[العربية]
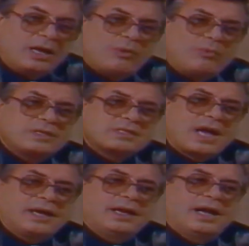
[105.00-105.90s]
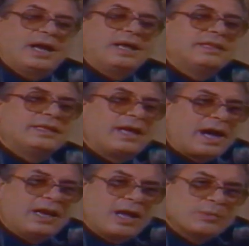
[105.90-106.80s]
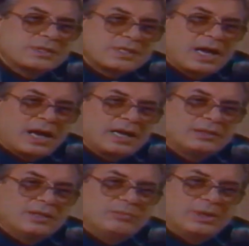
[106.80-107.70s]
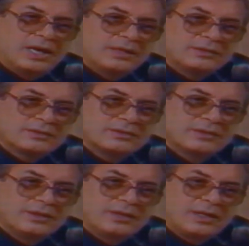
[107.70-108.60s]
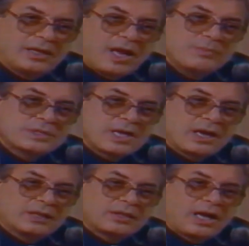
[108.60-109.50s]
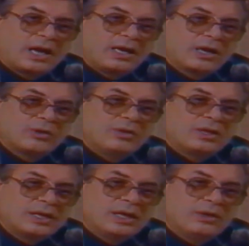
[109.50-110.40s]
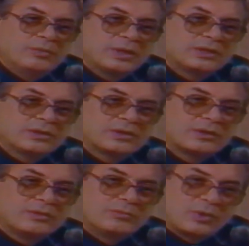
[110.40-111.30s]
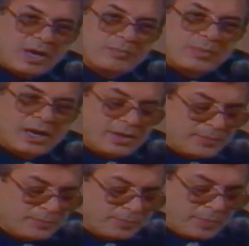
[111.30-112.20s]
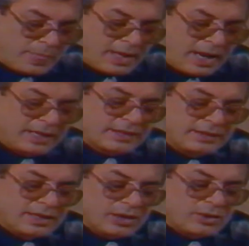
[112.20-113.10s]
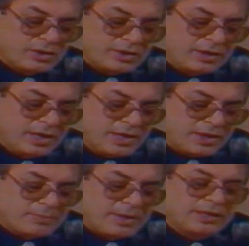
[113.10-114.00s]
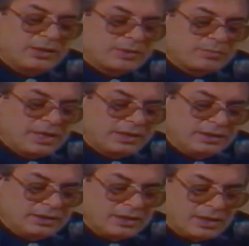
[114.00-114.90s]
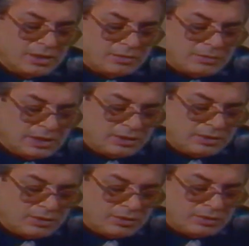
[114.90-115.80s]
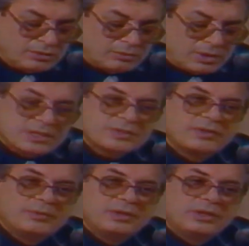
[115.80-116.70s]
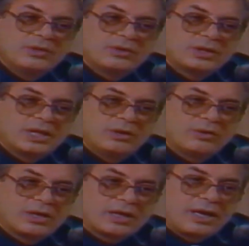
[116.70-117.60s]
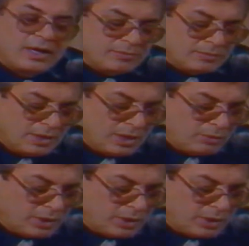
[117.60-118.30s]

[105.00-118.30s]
لو وزعنا هذه على مساحة البلاد كم سقط على كل كيلومتر مربع أيضا نأخذ 88 مليون ونصف المليون كيلوغرام